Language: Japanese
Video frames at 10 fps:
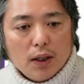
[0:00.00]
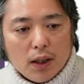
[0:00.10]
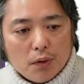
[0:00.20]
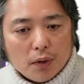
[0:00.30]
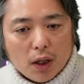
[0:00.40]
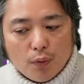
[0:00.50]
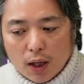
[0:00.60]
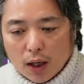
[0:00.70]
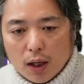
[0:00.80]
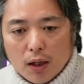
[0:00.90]
レントゲン
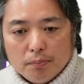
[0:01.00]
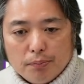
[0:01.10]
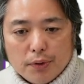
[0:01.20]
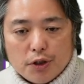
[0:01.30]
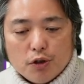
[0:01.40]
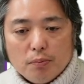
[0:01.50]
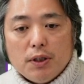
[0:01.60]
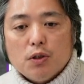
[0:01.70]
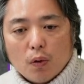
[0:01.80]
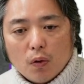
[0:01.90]
は物質の
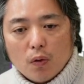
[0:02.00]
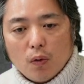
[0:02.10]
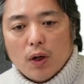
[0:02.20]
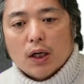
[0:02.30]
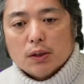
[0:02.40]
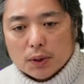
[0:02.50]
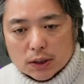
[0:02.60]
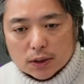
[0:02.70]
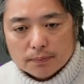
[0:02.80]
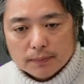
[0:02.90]
密度を表し
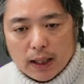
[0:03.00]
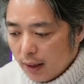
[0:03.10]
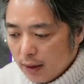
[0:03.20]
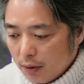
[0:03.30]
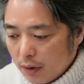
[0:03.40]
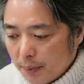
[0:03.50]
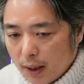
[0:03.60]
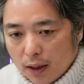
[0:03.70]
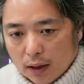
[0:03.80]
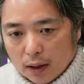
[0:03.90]
ます。例え
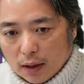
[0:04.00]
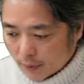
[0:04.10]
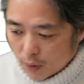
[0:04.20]
ば、